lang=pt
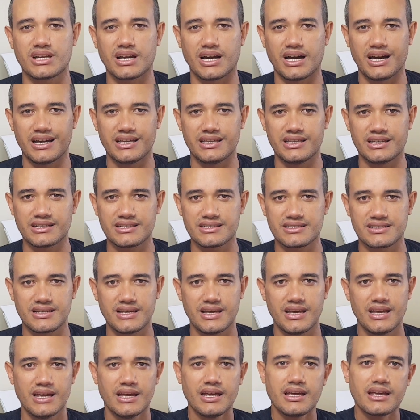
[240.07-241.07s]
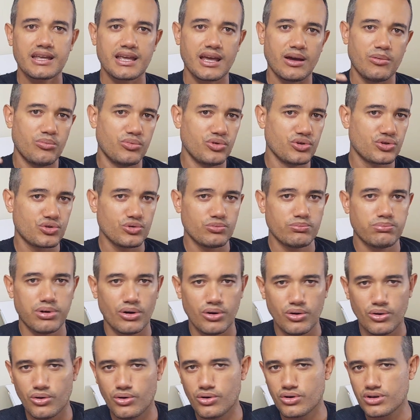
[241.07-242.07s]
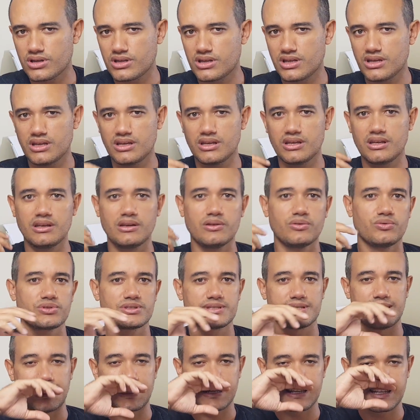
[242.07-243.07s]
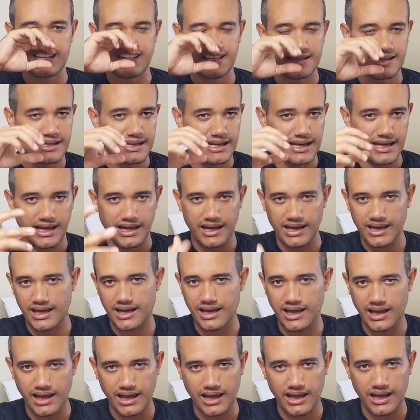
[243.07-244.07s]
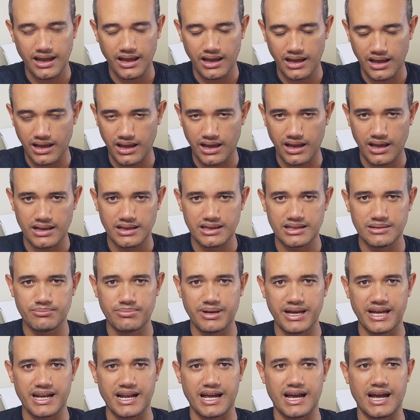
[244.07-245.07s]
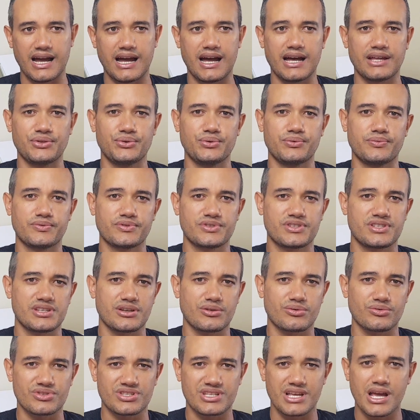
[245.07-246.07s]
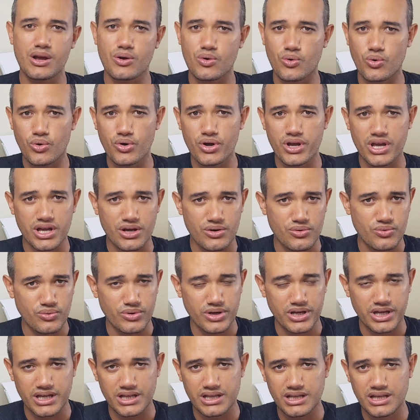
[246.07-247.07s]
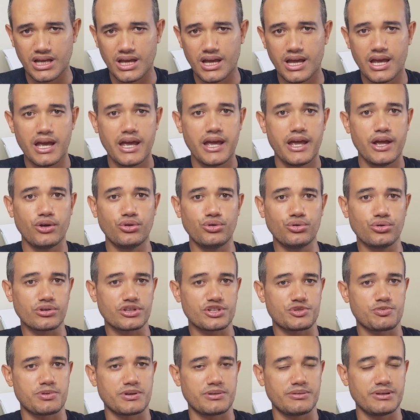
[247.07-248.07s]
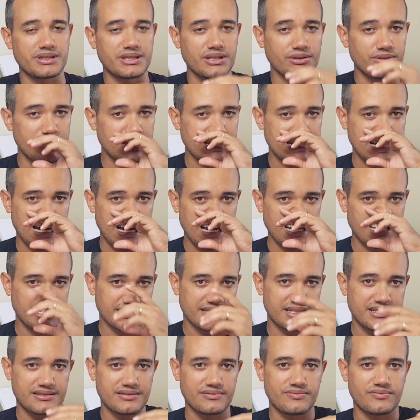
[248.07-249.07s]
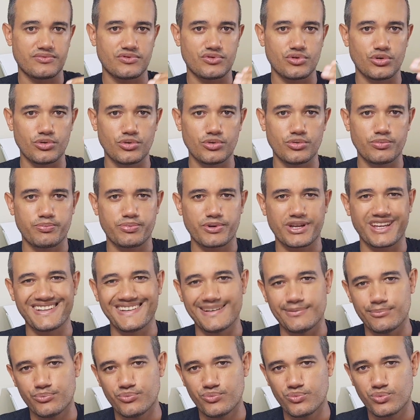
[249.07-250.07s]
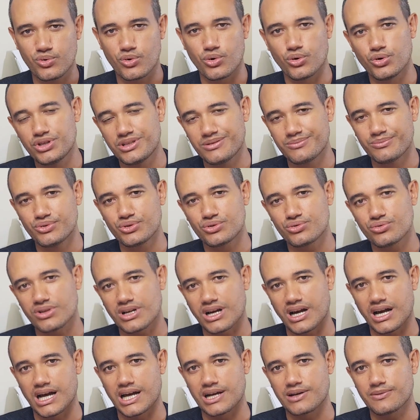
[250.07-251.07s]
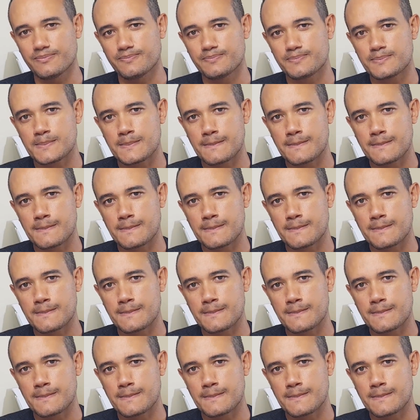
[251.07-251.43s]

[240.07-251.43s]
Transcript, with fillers: Kydex, que é muito bom, que o saque é, é, liberado, você consegue correr com ele. Eu nunca experimentei o de Kydex, tô, porque ele é um codre muito caro,